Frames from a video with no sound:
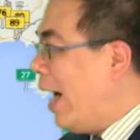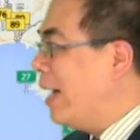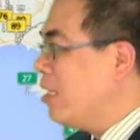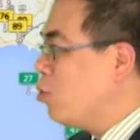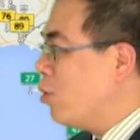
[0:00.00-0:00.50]

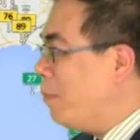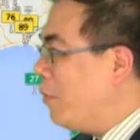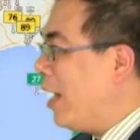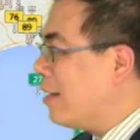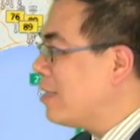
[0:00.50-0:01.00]
还是属于
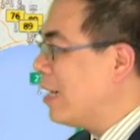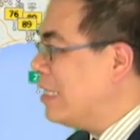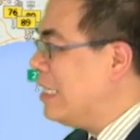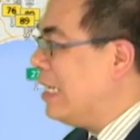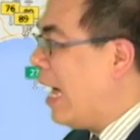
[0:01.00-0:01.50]
不良等
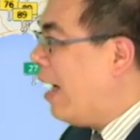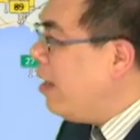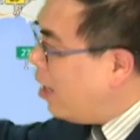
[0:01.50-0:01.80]
级啦。